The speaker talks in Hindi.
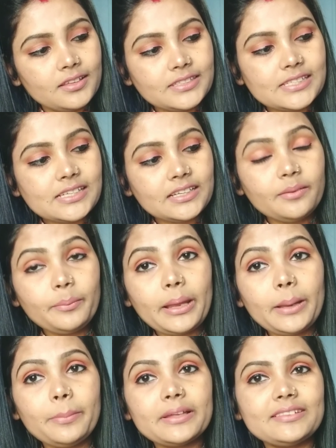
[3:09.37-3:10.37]
जैसा कि
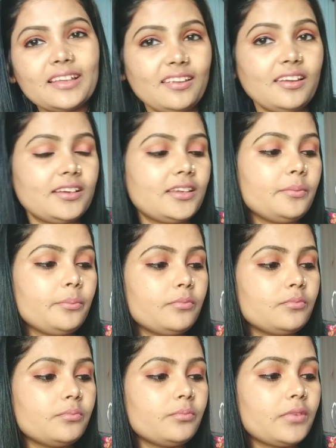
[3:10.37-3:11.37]
मैंने बताया कि
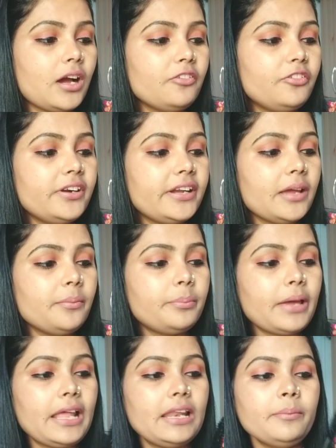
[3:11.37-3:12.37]
काफी टाइम
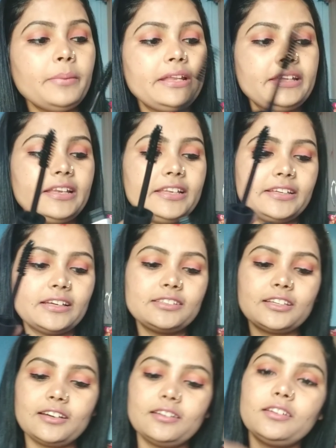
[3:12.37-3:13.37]
पहले मैंने लिया
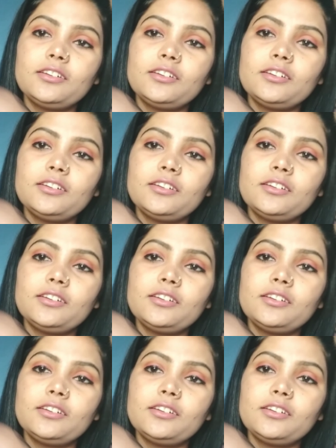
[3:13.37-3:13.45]
था